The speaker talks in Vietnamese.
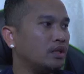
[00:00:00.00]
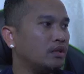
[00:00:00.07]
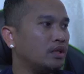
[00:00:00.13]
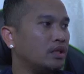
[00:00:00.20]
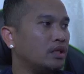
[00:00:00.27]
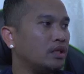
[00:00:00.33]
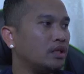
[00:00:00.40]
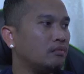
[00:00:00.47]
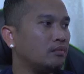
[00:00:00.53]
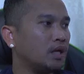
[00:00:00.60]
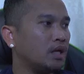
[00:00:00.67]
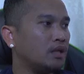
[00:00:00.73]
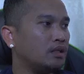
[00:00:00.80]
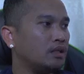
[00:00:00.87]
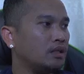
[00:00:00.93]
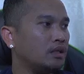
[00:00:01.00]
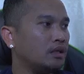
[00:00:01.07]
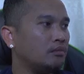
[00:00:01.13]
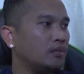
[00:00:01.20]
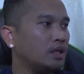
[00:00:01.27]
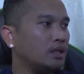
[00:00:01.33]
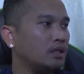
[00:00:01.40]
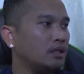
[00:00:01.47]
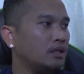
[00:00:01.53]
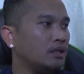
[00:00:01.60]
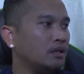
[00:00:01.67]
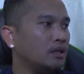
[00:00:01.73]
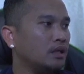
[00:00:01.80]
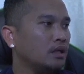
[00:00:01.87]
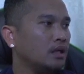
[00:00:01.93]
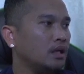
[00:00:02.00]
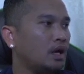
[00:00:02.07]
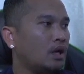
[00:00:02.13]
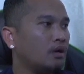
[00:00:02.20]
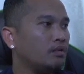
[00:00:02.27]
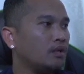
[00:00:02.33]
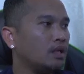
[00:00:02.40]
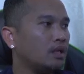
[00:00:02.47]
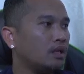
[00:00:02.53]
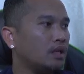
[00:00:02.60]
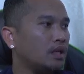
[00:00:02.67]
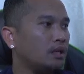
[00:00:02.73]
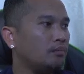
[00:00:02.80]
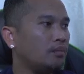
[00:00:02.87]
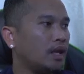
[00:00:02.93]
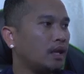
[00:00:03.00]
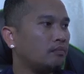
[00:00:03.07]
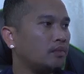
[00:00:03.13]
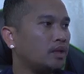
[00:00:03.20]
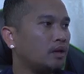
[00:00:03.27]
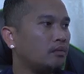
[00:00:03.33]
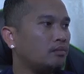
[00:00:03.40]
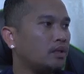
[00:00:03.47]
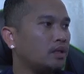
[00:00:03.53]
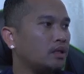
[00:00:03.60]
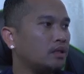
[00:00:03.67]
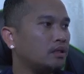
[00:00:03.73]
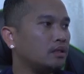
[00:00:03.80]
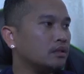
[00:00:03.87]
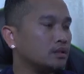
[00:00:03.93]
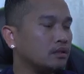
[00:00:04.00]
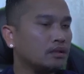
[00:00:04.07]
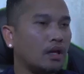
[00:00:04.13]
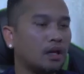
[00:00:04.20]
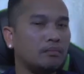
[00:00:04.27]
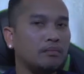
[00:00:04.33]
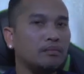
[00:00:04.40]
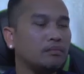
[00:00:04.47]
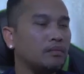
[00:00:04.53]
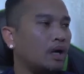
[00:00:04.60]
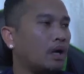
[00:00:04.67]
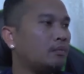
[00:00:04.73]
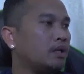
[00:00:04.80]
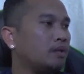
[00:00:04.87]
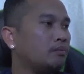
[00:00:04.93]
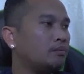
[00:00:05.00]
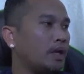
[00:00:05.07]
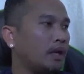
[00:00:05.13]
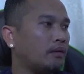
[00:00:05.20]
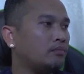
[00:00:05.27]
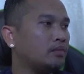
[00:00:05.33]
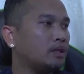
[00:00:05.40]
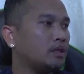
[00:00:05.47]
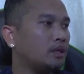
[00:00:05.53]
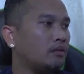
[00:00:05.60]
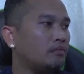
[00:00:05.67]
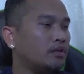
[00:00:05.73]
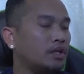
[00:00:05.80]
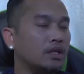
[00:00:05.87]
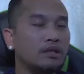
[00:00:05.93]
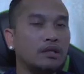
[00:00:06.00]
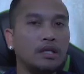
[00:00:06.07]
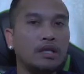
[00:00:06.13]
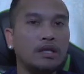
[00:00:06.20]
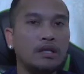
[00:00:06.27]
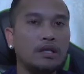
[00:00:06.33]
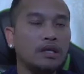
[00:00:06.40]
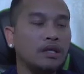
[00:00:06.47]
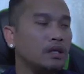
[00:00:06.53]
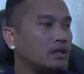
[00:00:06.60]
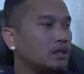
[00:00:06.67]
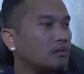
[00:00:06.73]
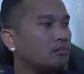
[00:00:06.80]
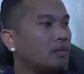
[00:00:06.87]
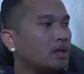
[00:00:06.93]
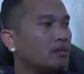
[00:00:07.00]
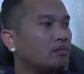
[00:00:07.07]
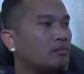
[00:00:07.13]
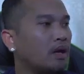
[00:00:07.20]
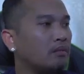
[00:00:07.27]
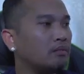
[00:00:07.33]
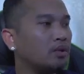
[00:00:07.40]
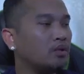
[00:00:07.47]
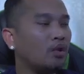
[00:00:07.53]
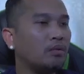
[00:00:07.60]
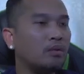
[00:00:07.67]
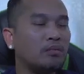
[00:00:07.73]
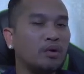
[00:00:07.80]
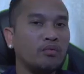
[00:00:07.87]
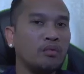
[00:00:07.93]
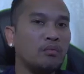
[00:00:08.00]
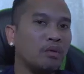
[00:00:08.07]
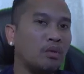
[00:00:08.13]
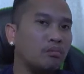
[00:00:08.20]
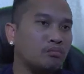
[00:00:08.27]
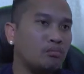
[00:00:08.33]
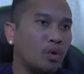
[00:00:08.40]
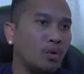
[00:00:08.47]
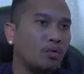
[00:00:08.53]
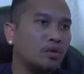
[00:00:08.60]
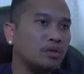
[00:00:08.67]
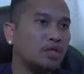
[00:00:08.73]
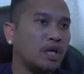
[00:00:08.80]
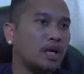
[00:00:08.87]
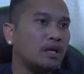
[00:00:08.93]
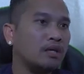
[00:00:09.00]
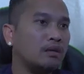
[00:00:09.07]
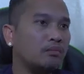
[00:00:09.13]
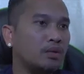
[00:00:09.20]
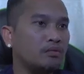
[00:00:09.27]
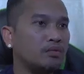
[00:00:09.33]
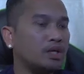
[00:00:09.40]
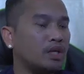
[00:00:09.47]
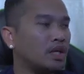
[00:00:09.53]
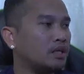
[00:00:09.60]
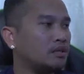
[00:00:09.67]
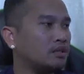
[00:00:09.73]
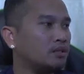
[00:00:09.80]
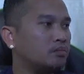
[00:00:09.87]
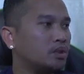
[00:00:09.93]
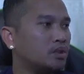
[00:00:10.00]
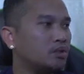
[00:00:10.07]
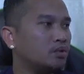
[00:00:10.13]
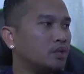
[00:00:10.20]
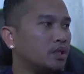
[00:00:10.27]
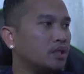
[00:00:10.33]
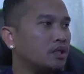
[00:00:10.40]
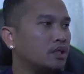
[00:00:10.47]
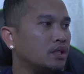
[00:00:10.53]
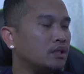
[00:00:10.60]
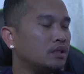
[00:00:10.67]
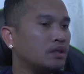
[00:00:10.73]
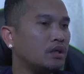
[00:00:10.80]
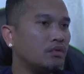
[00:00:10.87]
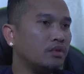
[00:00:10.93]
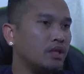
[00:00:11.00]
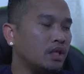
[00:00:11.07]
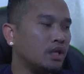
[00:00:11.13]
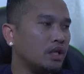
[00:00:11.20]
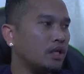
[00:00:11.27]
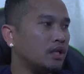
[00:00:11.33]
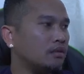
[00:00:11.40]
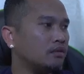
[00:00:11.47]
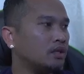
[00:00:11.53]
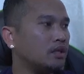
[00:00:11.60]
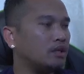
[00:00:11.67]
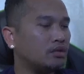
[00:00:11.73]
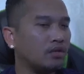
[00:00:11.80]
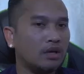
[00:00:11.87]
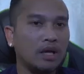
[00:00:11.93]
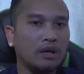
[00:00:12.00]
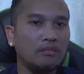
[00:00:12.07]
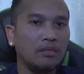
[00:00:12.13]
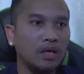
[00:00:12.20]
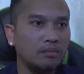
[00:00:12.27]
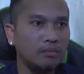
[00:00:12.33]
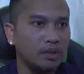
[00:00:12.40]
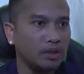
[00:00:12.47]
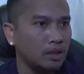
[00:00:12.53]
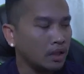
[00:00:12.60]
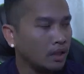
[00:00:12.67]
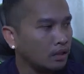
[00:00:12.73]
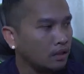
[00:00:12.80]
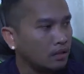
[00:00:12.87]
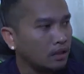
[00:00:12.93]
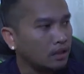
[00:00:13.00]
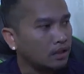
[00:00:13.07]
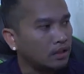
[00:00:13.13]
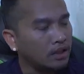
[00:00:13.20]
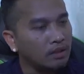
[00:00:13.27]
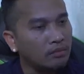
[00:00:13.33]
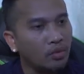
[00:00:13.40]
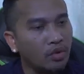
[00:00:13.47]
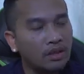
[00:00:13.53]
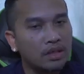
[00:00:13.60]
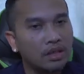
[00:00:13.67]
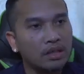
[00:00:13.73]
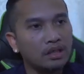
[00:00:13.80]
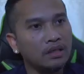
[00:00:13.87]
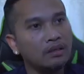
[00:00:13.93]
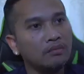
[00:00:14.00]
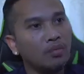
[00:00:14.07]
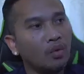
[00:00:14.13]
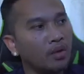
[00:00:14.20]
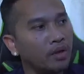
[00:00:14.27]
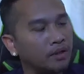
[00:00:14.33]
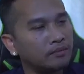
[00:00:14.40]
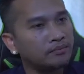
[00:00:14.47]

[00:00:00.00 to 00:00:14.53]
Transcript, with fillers: tí này mà ở đi từ mà ở đi ở việt delay phèm đáp tới đọc I mean phèm tới đọc vị này tí đậm bay bạc và to của mọi việc mà bộc trả này biết về càng cpu dưới cái này chẳng ở việt delay tích trong cả bà đi ở đi mũi từ ở đi mùi